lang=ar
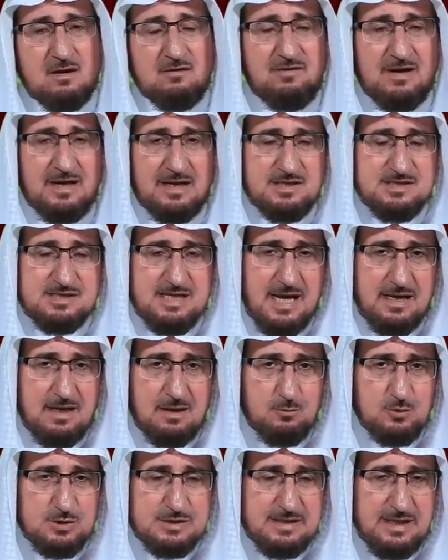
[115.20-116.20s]
فالانسان
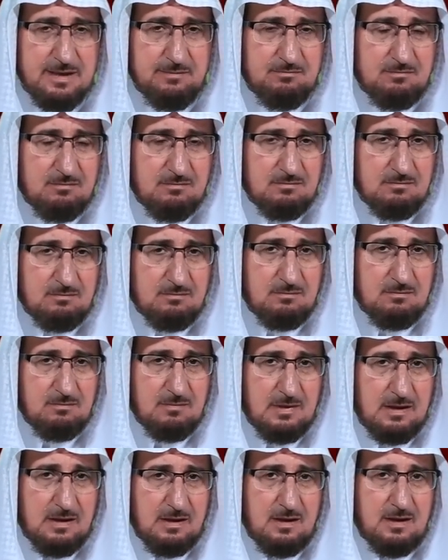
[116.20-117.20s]
المسلم
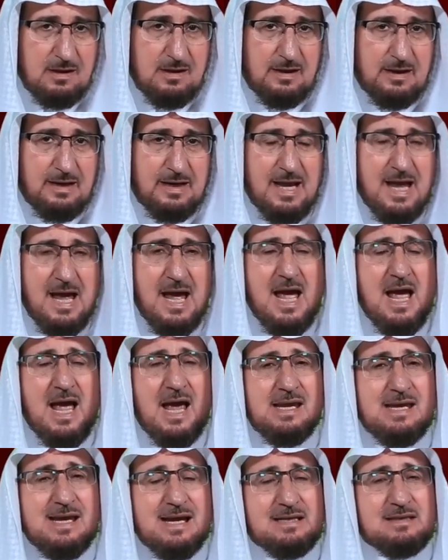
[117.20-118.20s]

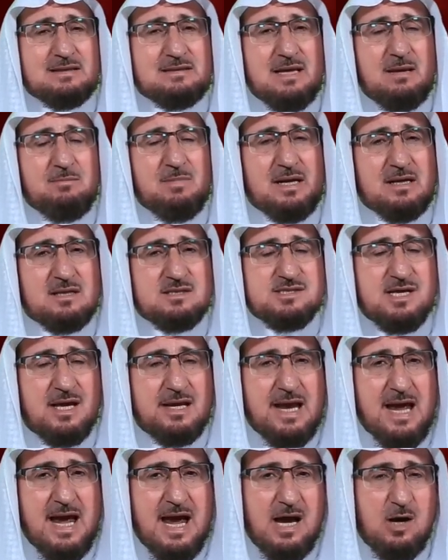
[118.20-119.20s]
لا يكتمل
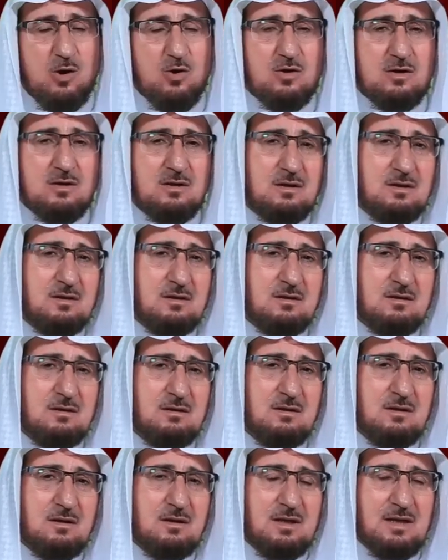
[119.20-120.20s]
صلاحه
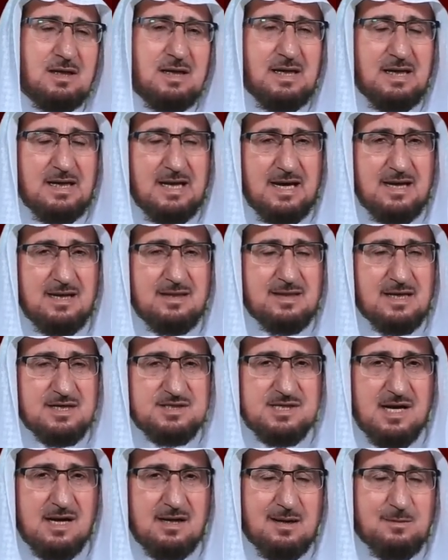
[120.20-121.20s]
الا اذا
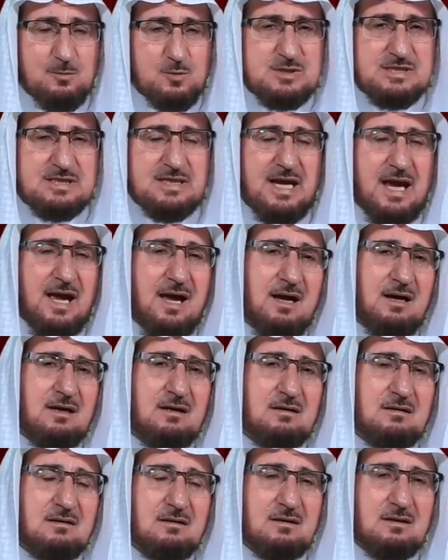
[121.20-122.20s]
صار مصلحا
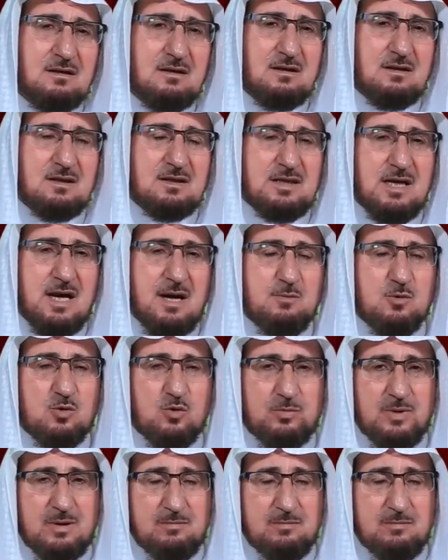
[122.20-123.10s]
يامر